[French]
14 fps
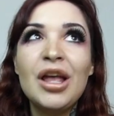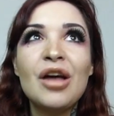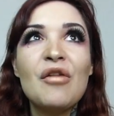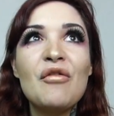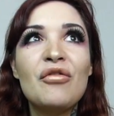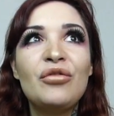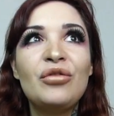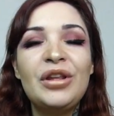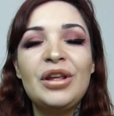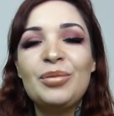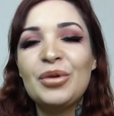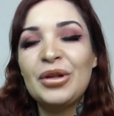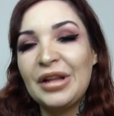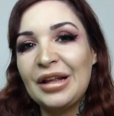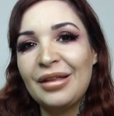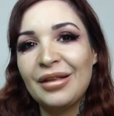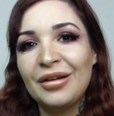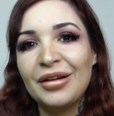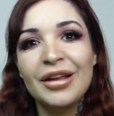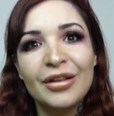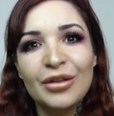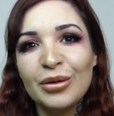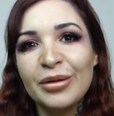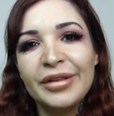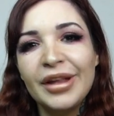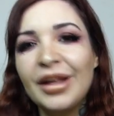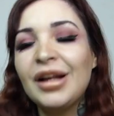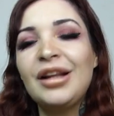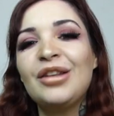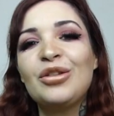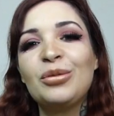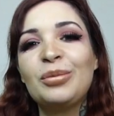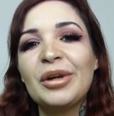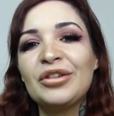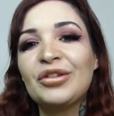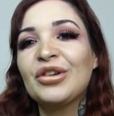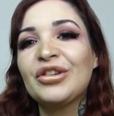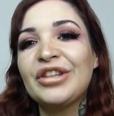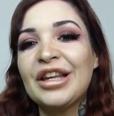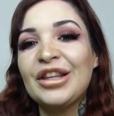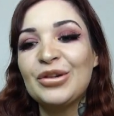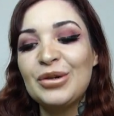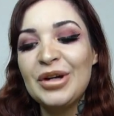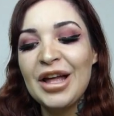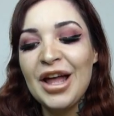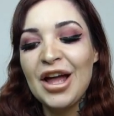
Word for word: Vous vous dites peut-être euh, qu'est-ce que c'est les Super Shock Shadow.